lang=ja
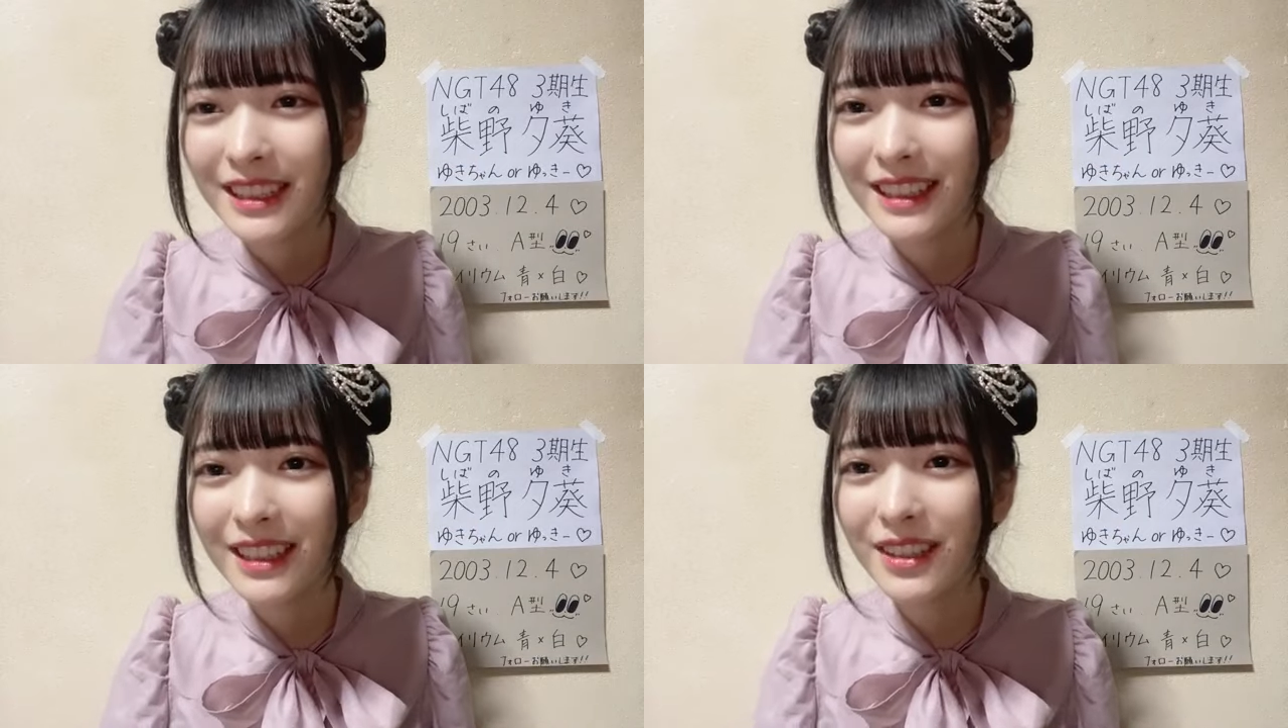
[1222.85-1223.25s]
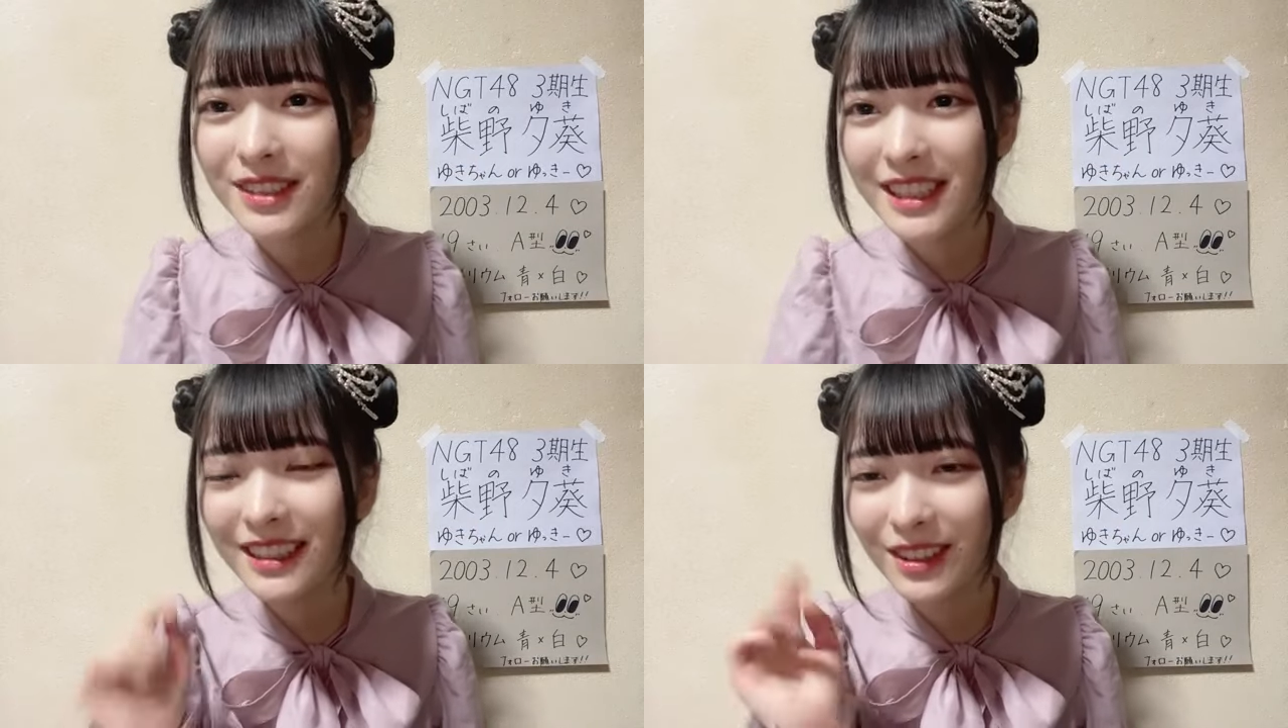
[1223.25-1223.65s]
う七尾
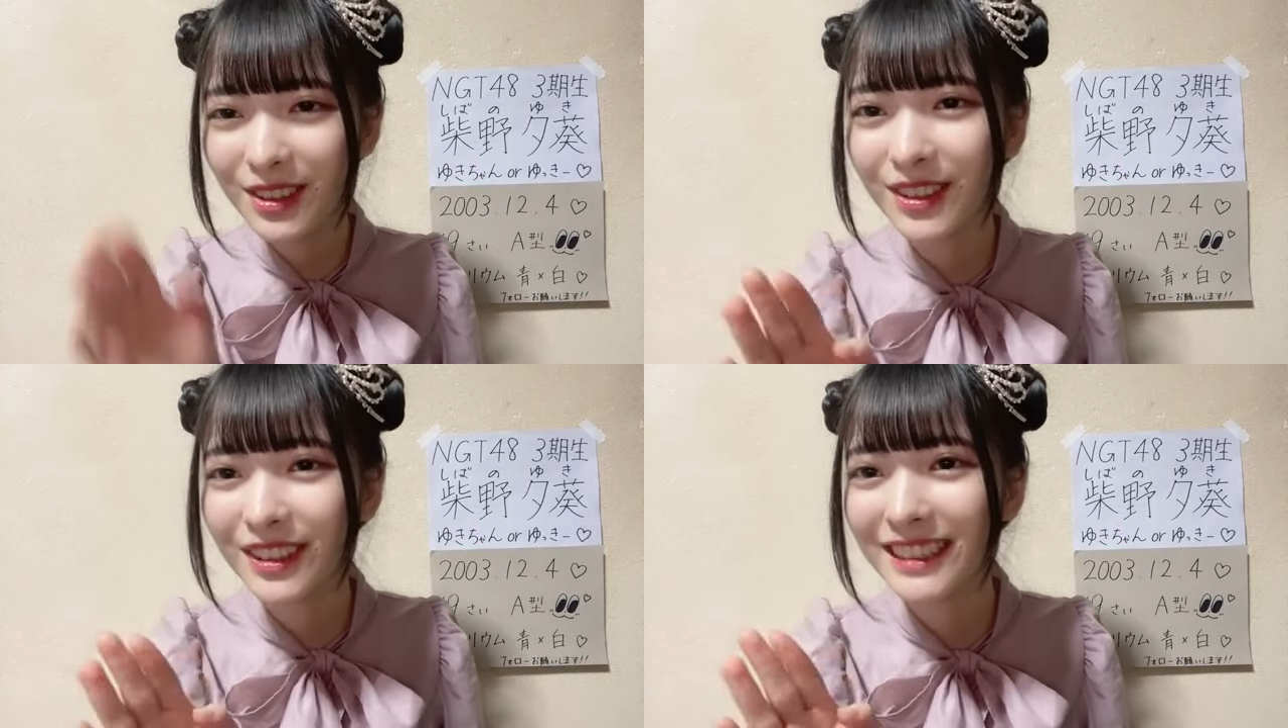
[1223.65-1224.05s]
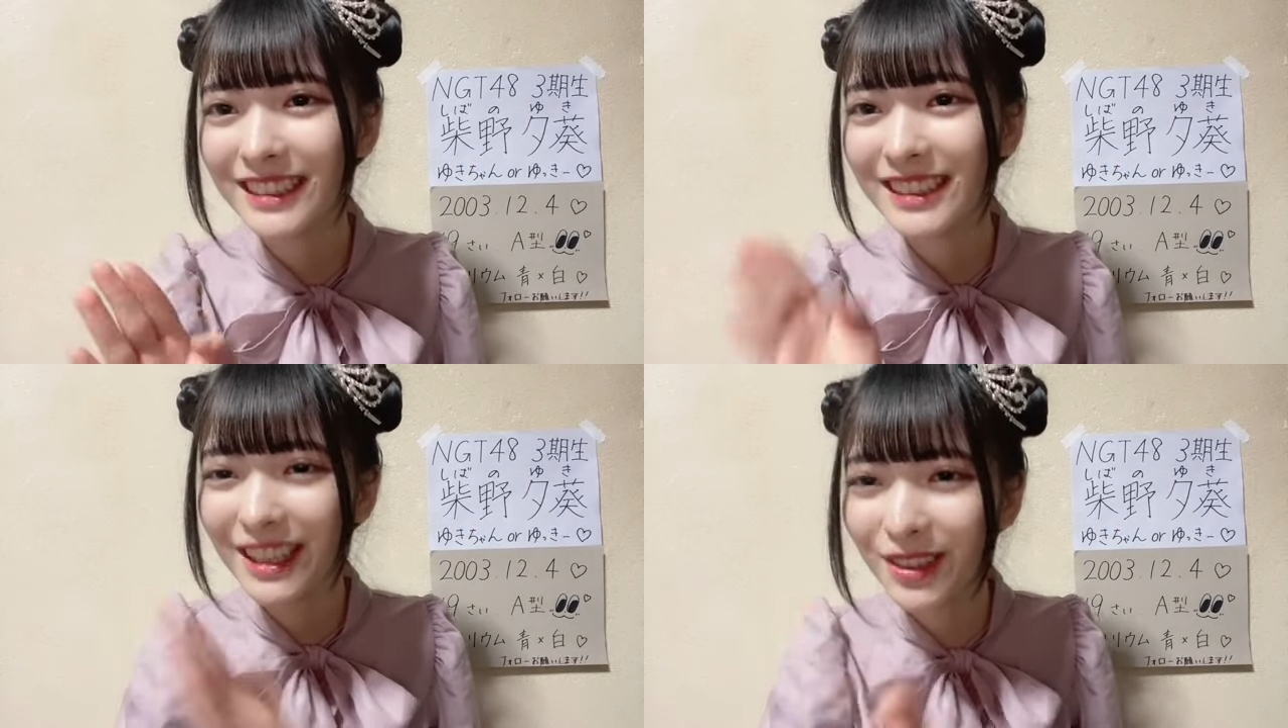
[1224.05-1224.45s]
さんと
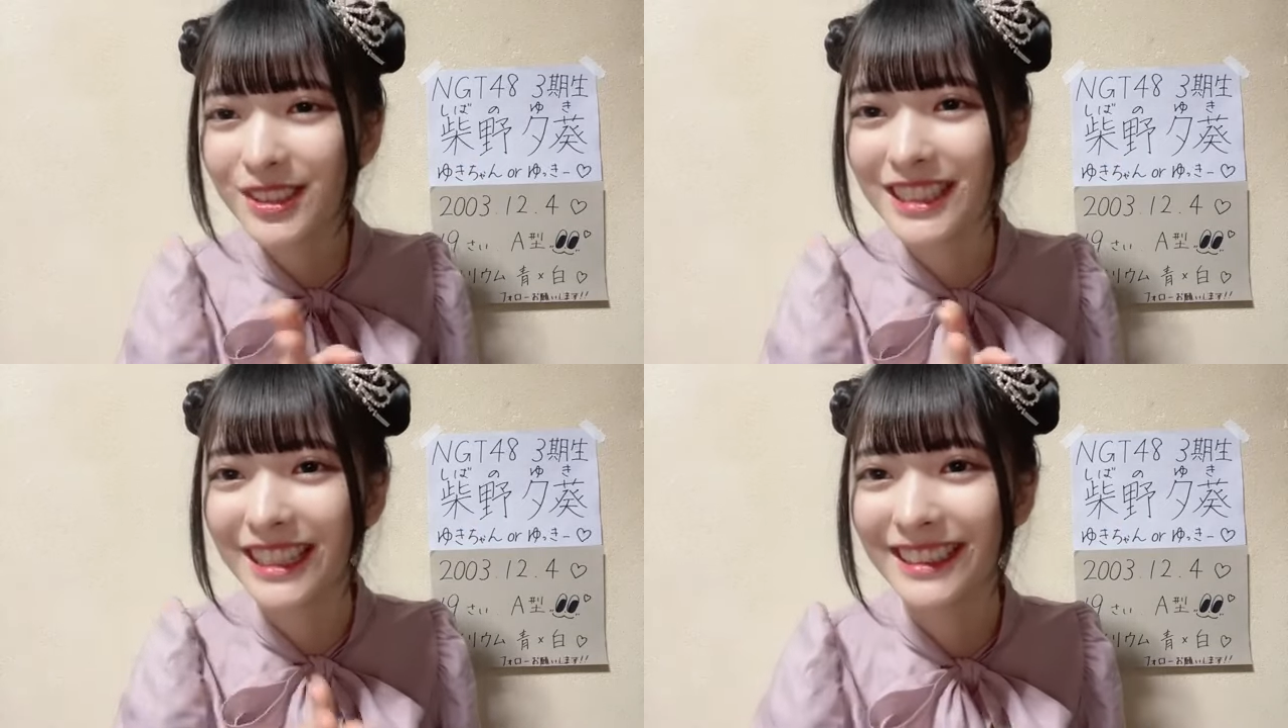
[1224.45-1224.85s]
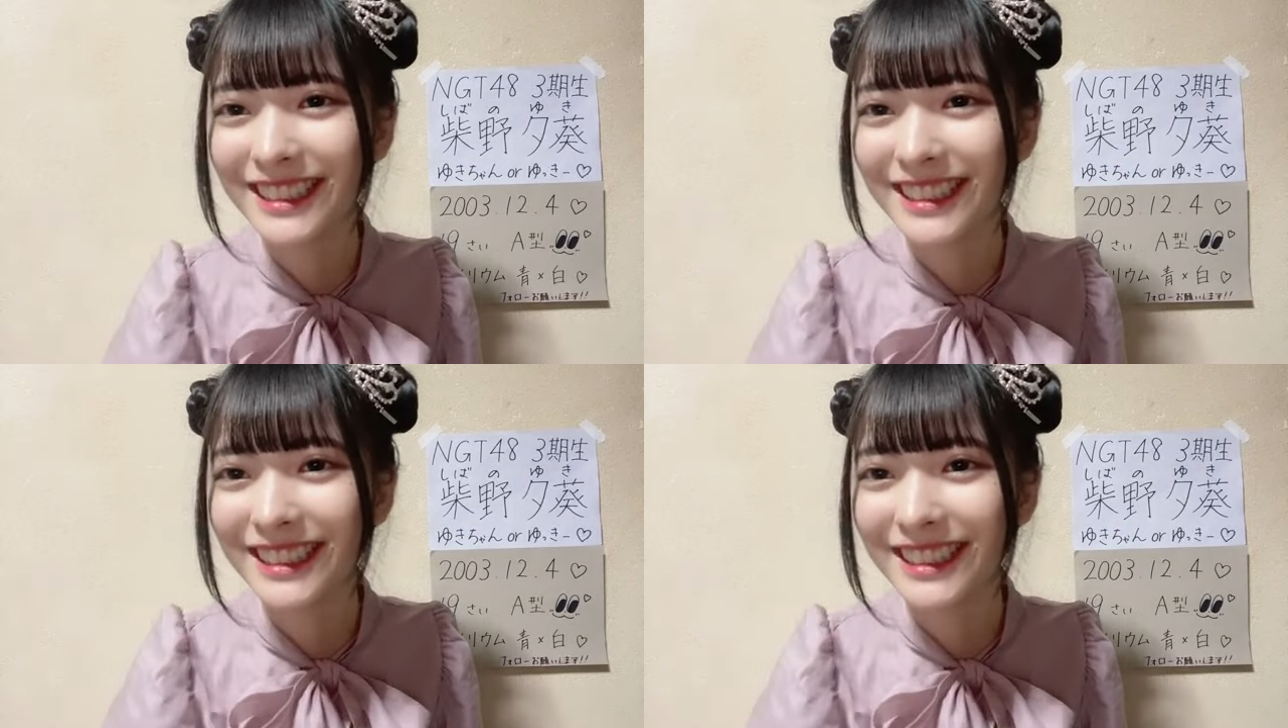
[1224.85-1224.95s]
佐藤さん